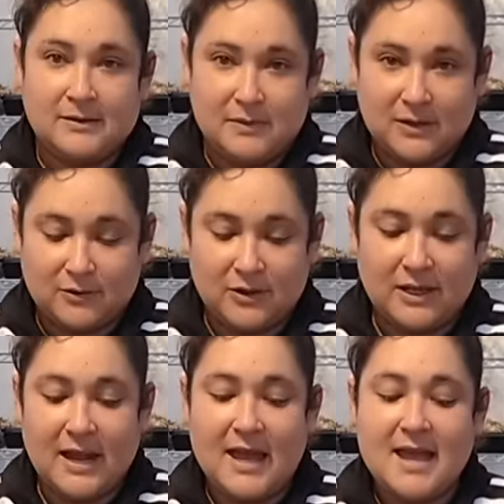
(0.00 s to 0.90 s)
Me
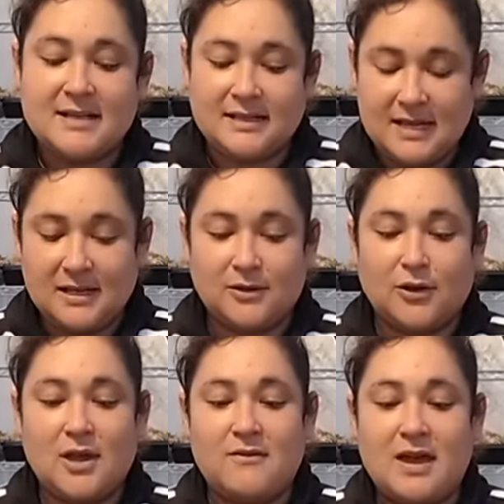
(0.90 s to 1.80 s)
encontré este,
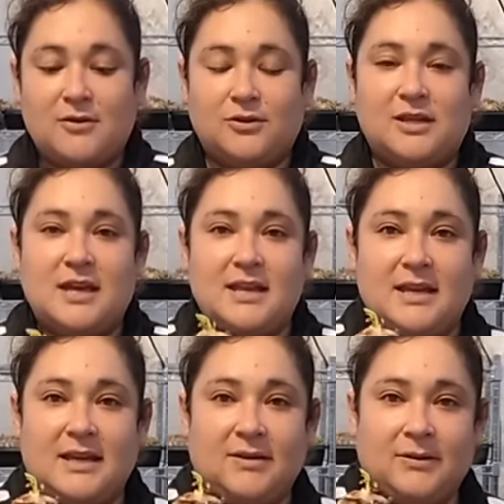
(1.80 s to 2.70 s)
todavía no
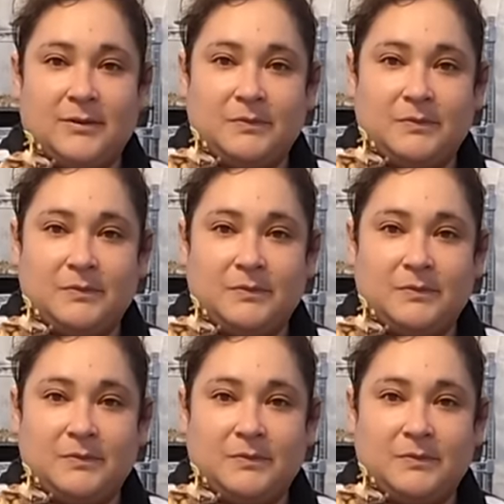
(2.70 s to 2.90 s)
tiene...